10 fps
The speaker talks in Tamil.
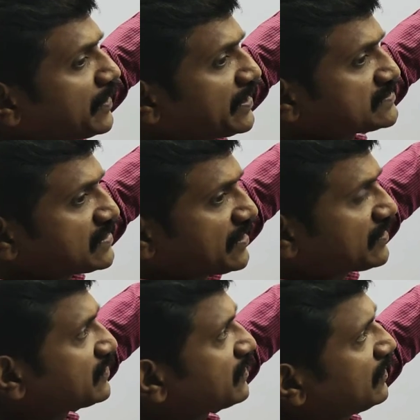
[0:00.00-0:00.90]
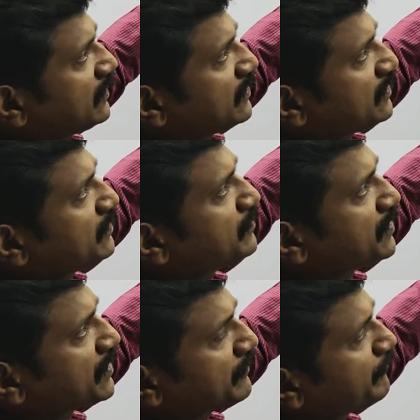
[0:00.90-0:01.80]
பிளேயர்ஸ் நான் எடுத்துட்டால் என் டீம்
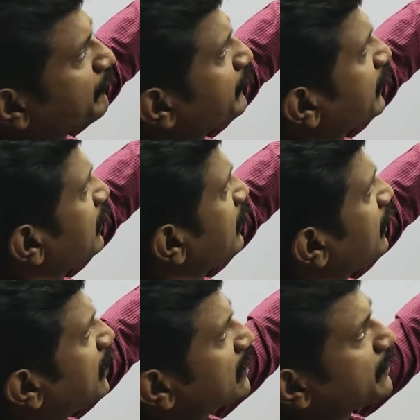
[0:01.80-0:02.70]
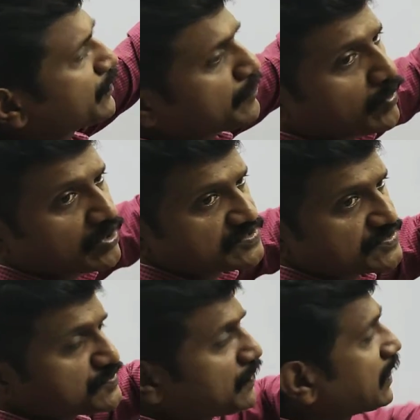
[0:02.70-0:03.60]
ரெடி அதுக்கப்புறம் பவுலர்ஸ் வச்சு